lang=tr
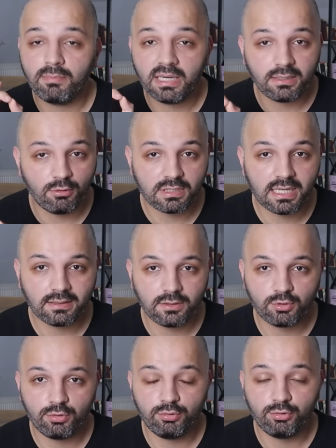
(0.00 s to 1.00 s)
Bakın özellikle
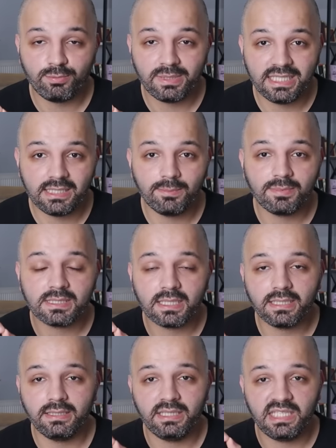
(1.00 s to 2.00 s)
söylüyorum gidip
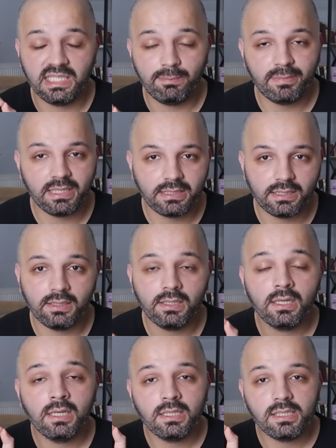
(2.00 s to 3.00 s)
sakın GİP'teki
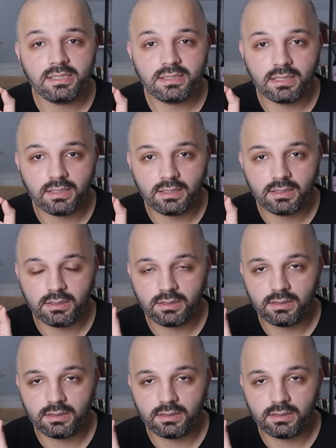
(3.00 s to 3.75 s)
işte e,